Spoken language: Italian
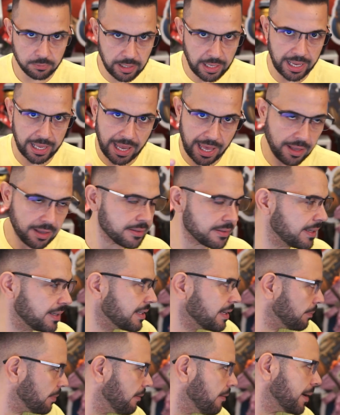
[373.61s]
era, si
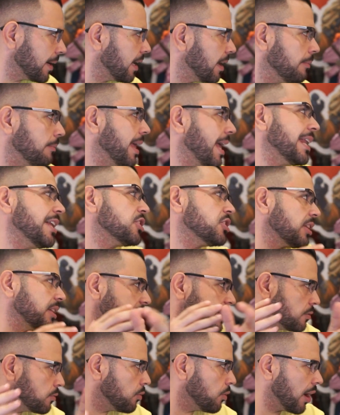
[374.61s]
sapeva perché il miele già
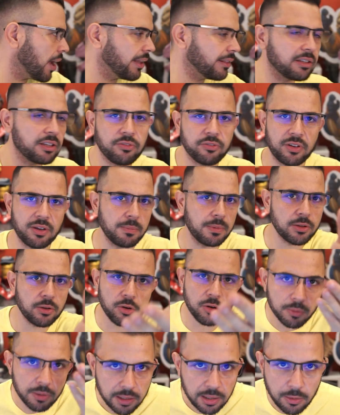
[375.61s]
di suo è
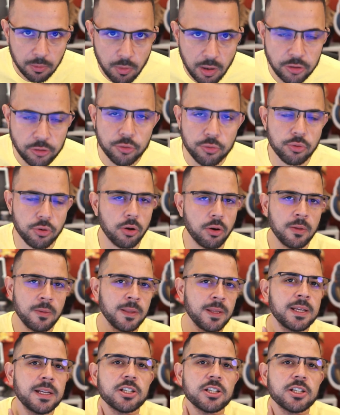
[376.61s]
antinfiammatorio perché quando uno